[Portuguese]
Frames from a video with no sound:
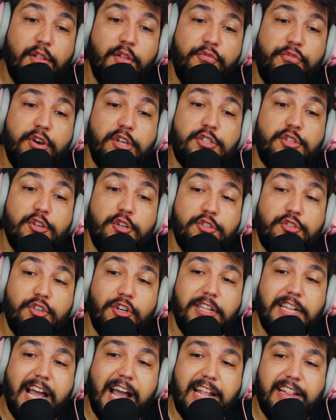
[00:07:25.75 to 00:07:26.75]
não foi
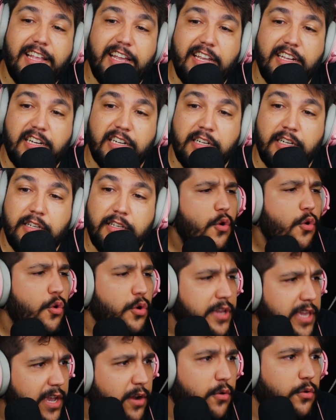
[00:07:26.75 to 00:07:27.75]
solucionado ainda, né?
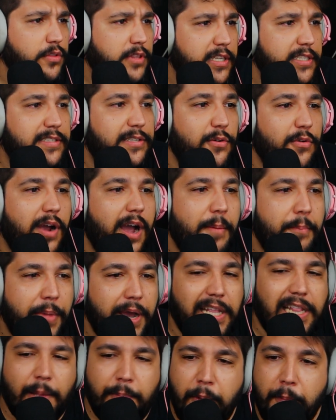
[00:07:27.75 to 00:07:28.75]
O que aconteceu com a
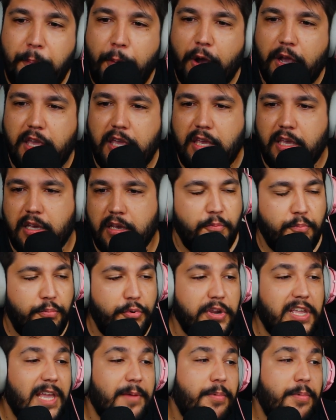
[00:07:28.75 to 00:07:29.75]
mãe da Pipoquinha? Porque a